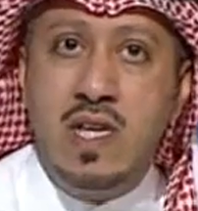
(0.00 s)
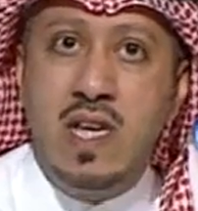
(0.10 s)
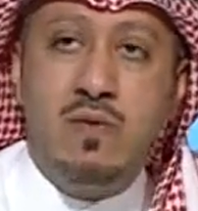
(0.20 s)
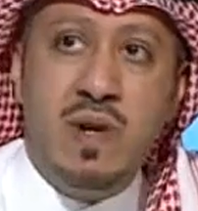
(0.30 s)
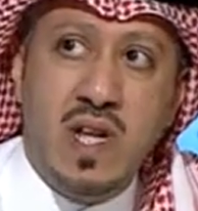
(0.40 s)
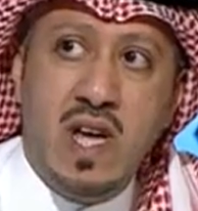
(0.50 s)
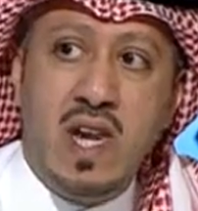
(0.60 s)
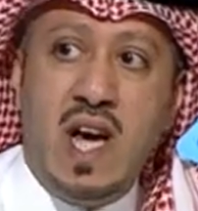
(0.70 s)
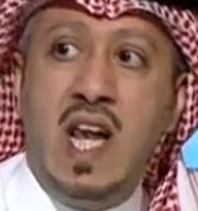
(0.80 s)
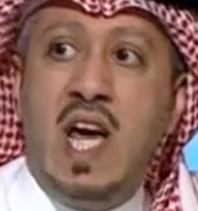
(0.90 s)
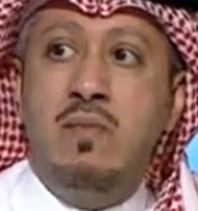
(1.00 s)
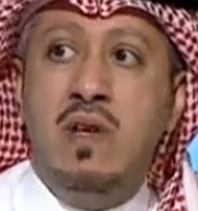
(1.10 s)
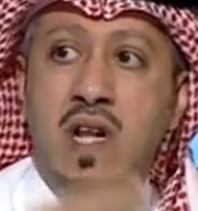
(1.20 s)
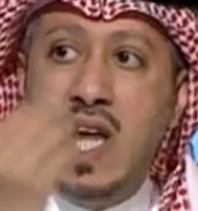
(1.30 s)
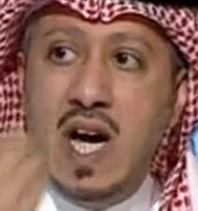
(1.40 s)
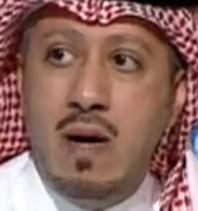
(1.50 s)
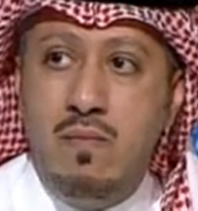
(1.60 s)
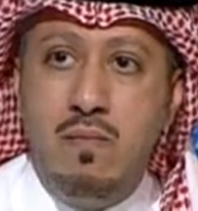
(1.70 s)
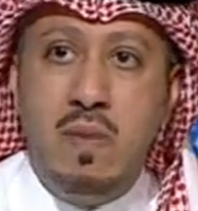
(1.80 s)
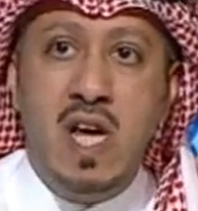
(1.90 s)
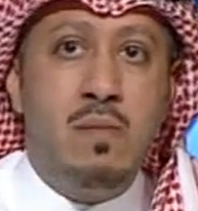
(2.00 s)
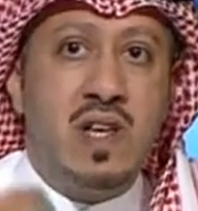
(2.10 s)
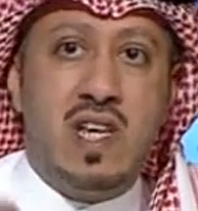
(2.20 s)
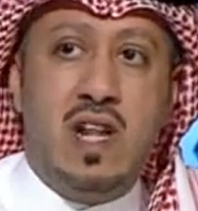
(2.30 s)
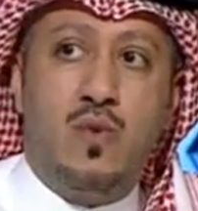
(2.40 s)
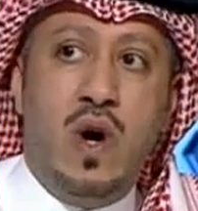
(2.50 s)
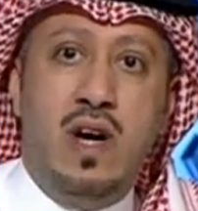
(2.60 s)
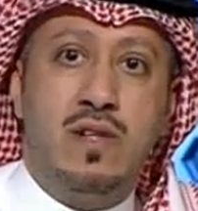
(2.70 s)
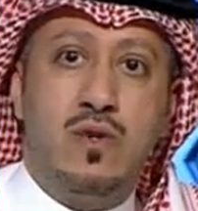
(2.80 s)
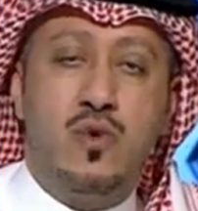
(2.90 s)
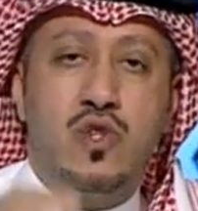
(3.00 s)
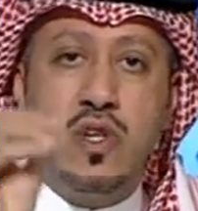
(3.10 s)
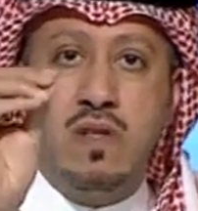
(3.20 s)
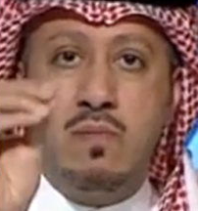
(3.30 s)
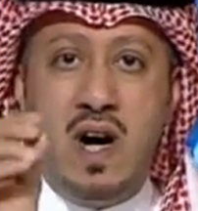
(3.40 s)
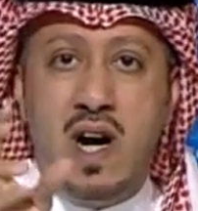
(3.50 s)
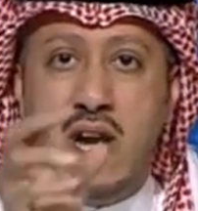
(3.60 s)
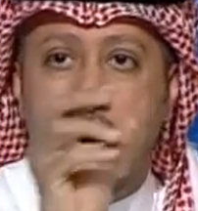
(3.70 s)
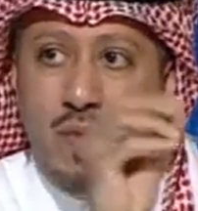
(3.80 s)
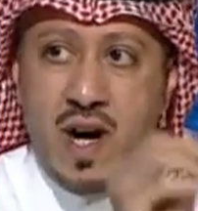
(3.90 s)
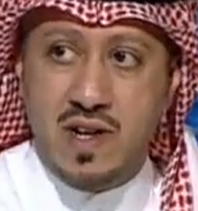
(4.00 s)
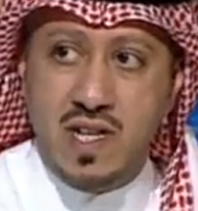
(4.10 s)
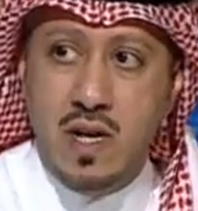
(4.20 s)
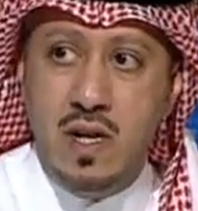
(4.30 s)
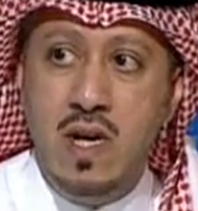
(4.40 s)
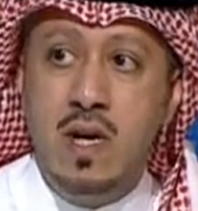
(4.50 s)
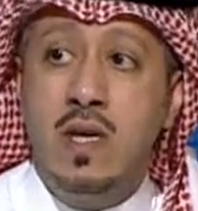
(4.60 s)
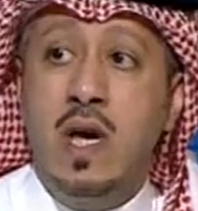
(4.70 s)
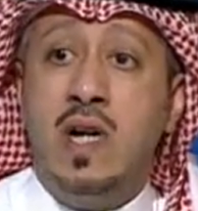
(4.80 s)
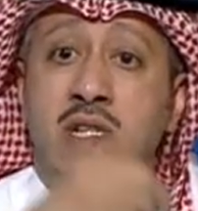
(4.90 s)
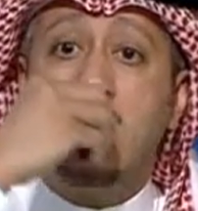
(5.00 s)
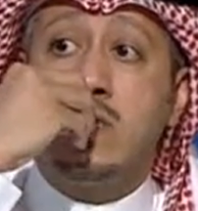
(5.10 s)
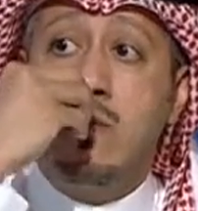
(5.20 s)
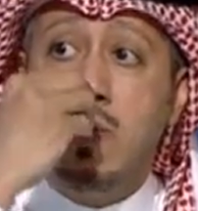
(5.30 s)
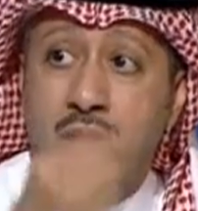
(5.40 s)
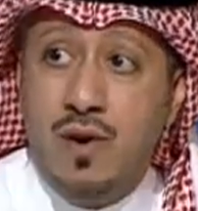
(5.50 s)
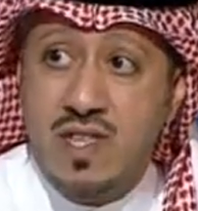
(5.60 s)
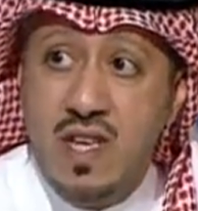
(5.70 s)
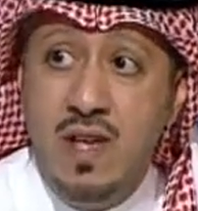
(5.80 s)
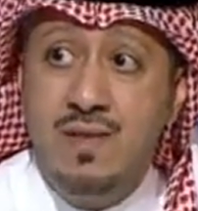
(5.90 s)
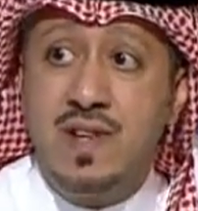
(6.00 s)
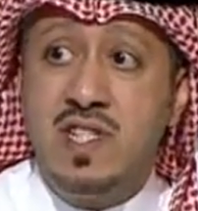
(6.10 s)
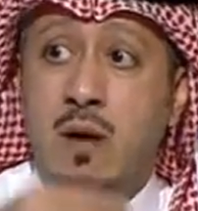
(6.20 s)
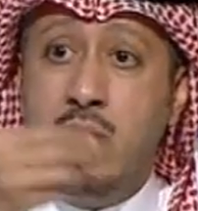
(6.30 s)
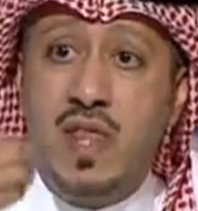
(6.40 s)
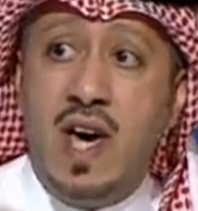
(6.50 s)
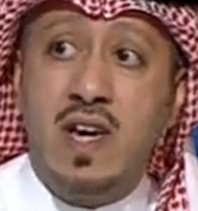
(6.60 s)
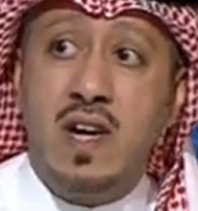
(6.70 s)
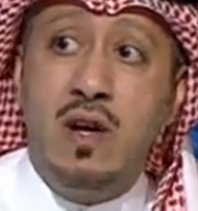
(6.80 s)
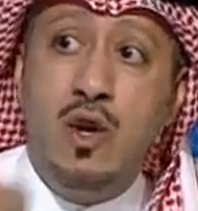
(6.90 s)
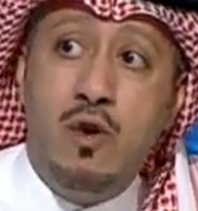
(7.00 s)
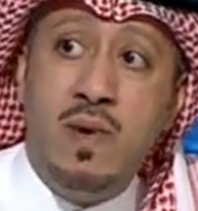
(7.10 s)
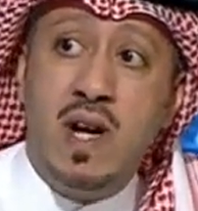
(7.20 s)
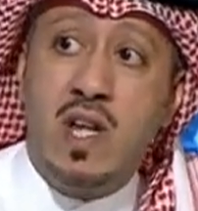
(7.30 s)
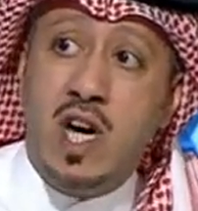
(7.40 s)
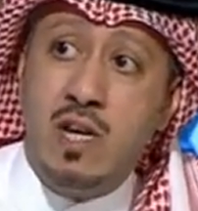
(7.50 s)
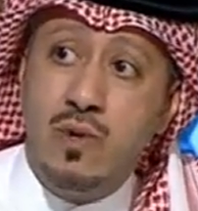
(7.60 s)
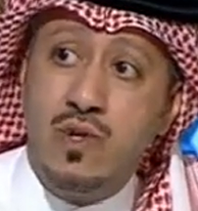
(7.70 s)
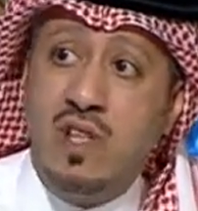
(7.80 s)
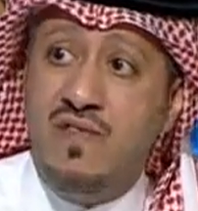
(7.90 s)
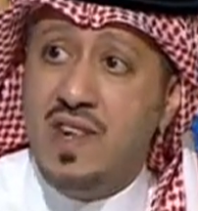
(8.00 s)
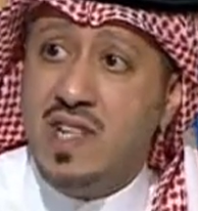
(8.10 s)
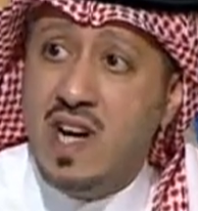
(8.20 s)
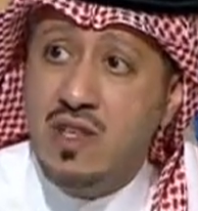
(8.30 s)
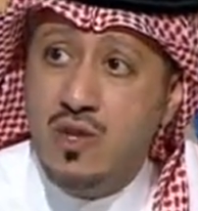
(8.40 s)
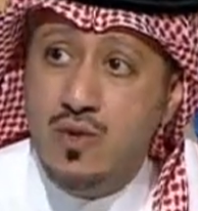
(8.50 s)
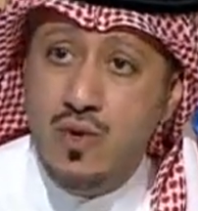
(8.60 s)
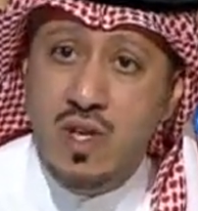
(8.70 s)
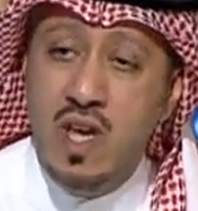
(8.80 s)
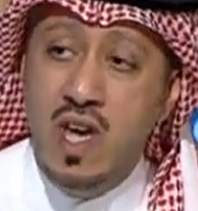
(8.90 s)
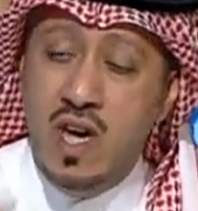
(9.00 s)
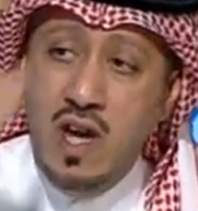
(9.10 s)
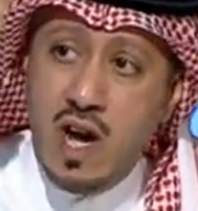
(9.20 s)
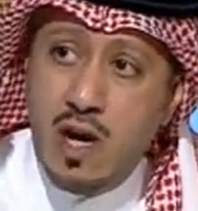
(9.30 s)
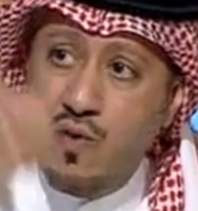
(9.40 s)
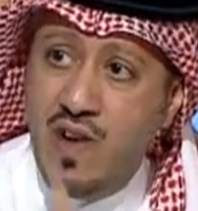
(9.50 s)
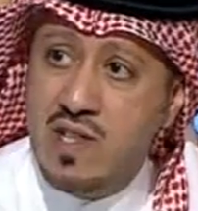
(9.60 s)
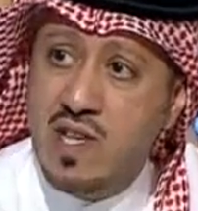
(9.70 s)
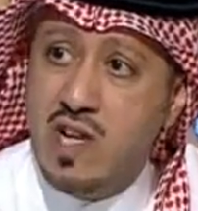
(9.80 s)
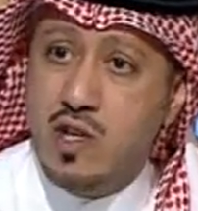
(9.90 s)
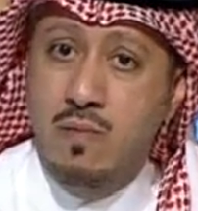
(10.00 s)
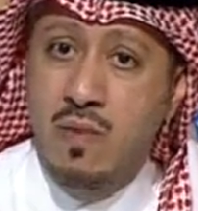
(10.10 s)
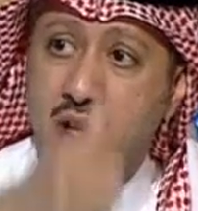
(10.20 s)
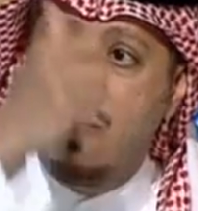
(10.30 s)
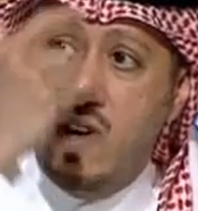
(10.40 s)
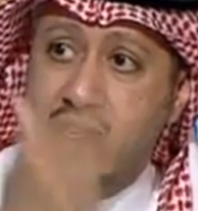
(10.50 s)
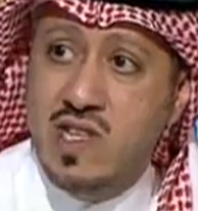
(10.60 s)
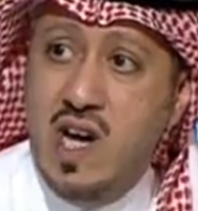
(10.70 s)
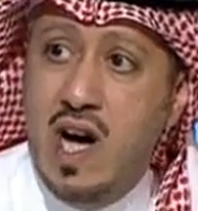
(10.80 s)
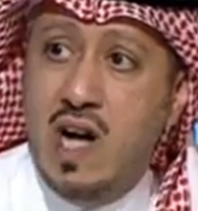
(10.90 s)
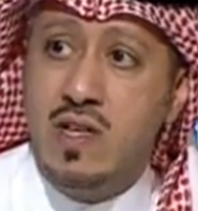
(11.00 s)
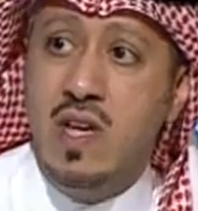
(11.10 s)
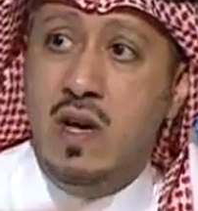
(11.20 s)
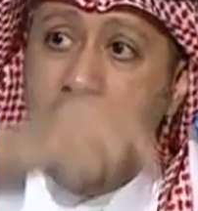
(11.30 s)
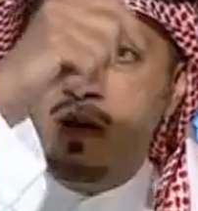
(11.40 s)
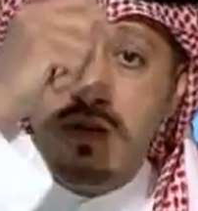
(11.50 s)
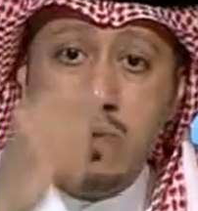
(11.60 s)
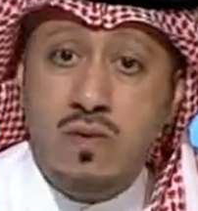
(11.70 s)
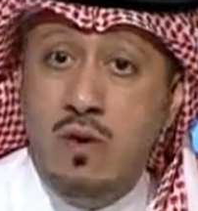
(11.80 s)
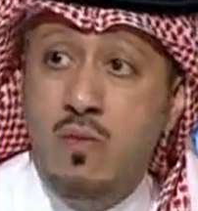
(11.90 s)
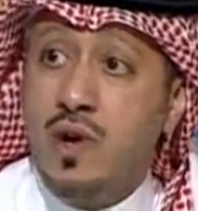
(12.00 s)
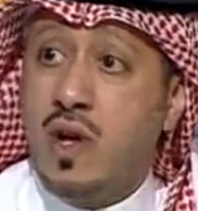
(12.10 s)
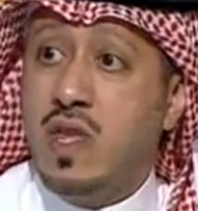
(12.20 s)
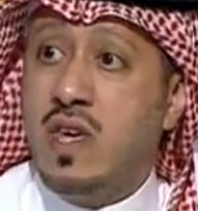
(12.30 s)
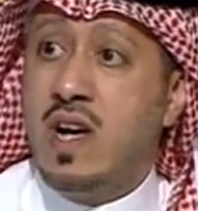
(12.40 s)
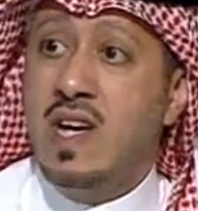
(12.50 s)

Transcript: يا جماعه الخير الامين العام ما هي مساله واحد يجيد مهاره او مهارتين، يحتاج تمرس نرجع بالذاكرة للأمناء اللي كانوا موجودين في الاتحاد السعودي انحكوا في أنديتهم في الاتحاد آه، أمور كثيرة